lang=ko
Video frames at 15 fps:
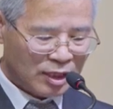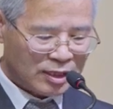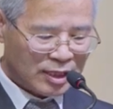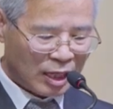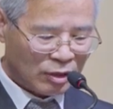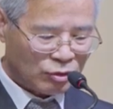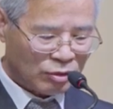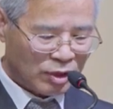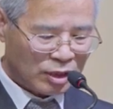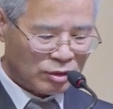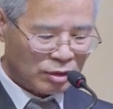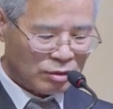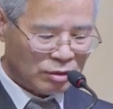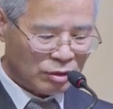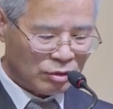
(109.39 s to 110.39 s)
약속의
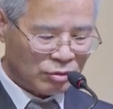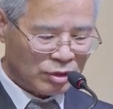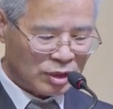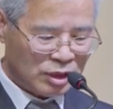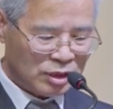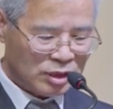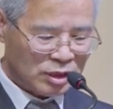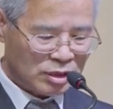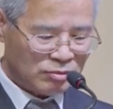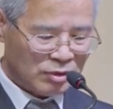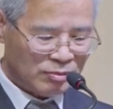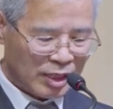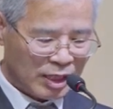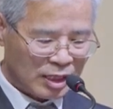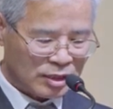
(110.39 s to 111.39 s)
성령으로
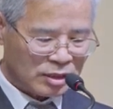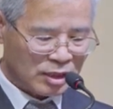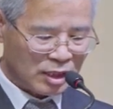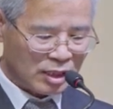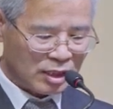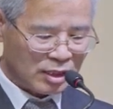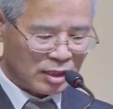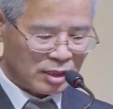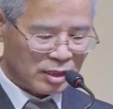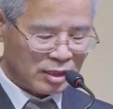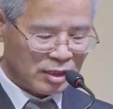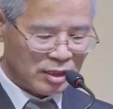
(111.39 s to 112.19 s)
인치심을 받았으니